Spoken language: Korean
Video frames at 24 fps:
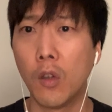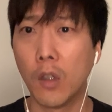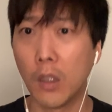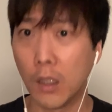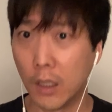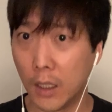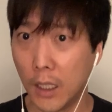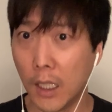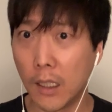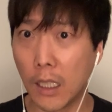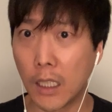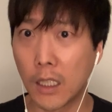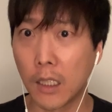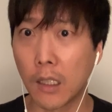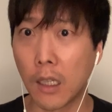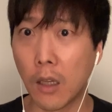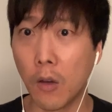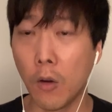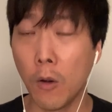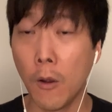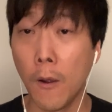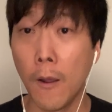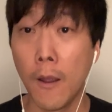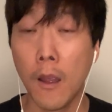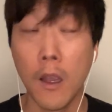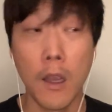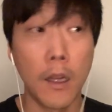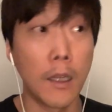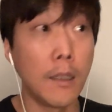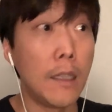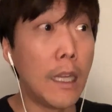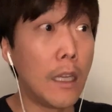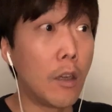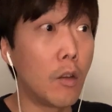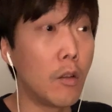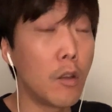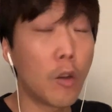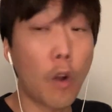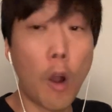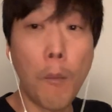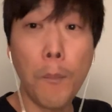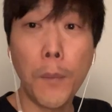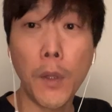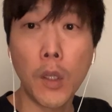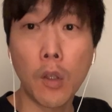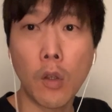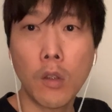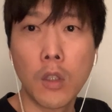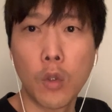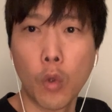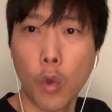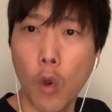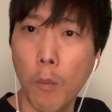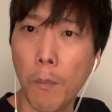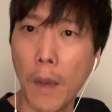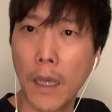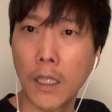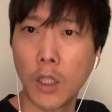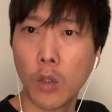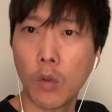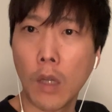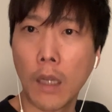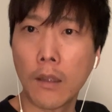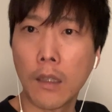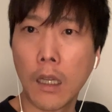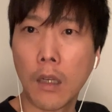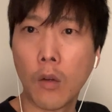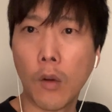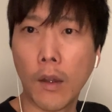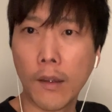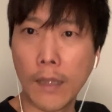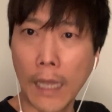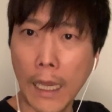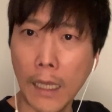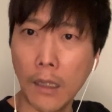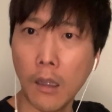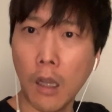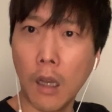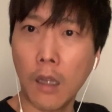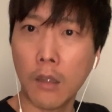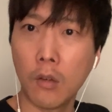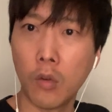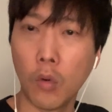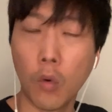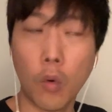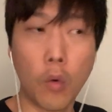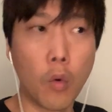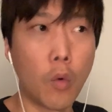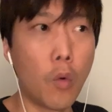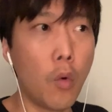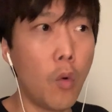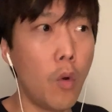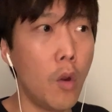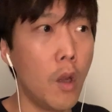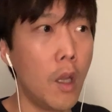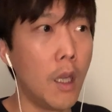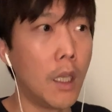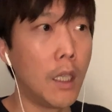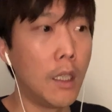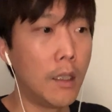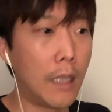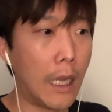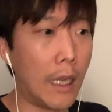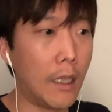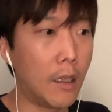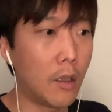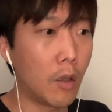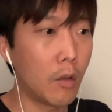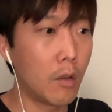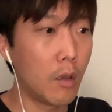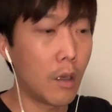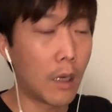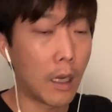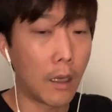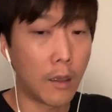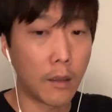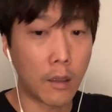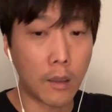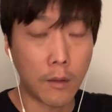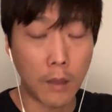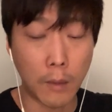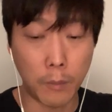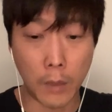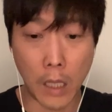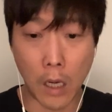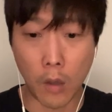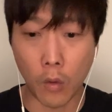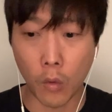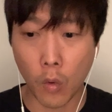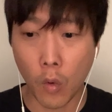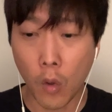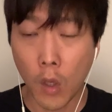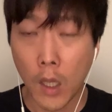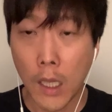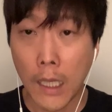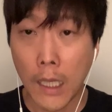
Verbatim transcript: 이해되시나요? 근데 이거는 컴퓨터는 이런 방식으로 한다는 거야. 데이터가 들어오고 이 데이터를 바탕으로